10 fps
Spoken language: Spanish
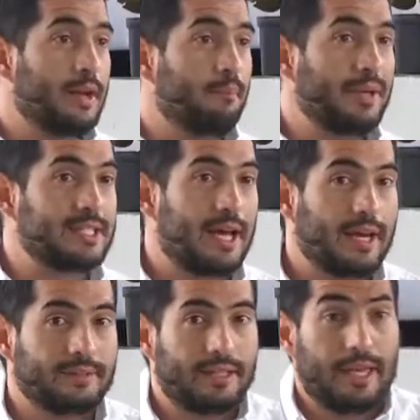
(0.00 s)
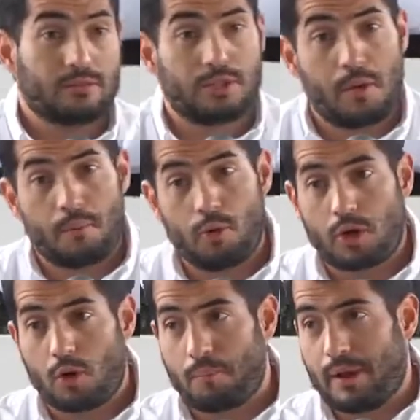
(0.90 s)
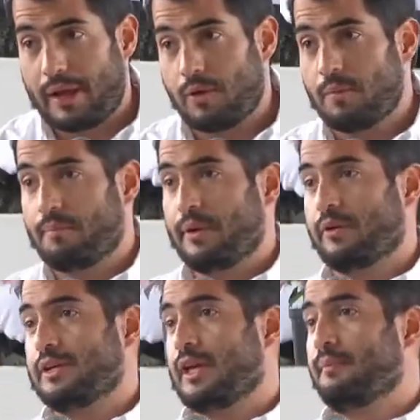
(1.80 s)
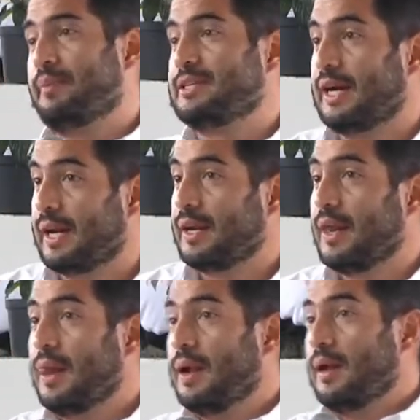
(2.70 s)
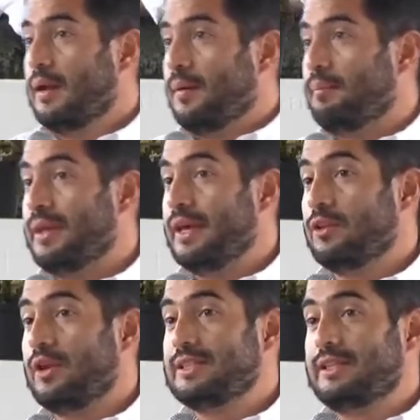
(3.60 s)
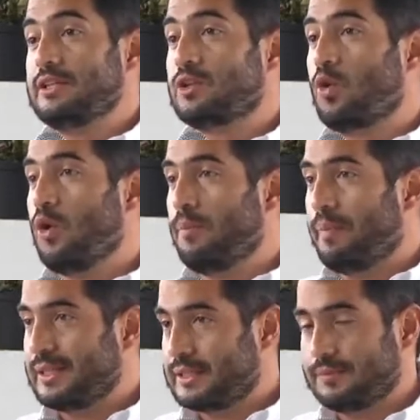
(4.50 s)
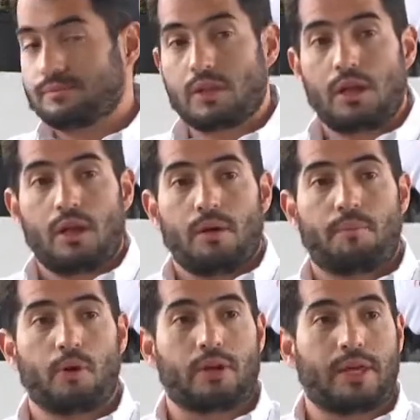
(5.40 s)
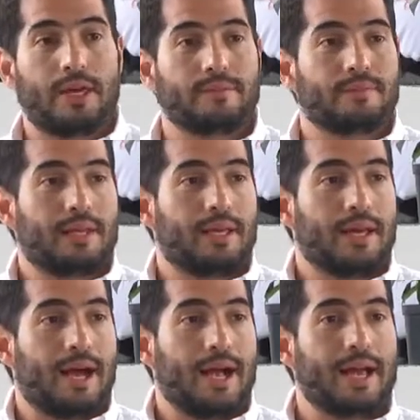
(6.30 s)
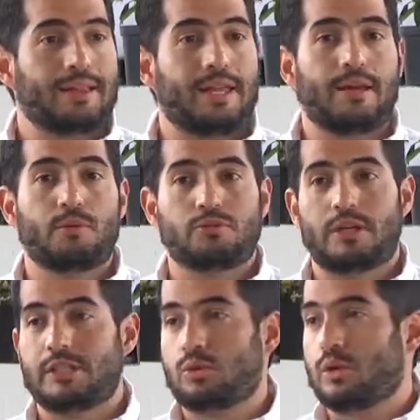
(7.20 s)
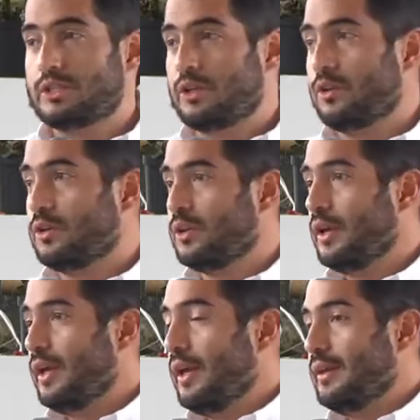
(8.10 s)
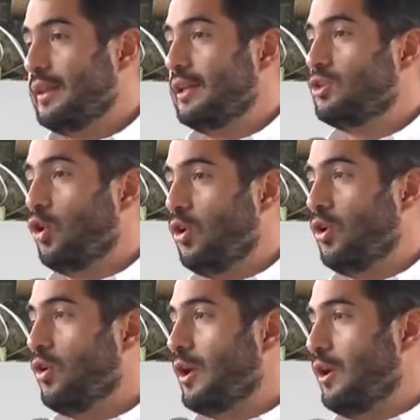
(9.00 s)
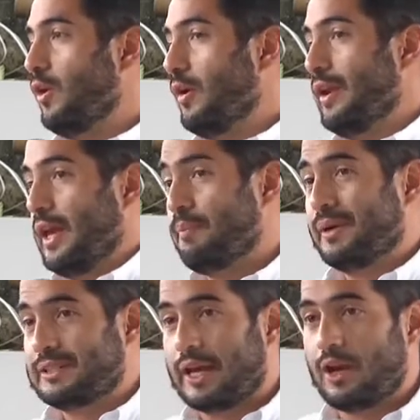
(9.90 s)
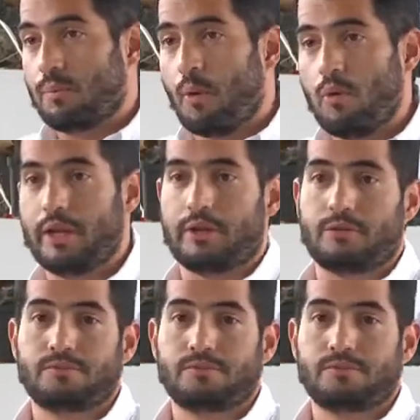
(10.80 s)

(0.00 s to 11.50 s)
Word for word: empezar, y es un tema muy complejo, pero quisiera empezar pidiéndoles disculpas porque acá tenemos una situación de todo lo que no debería pasar en lo público.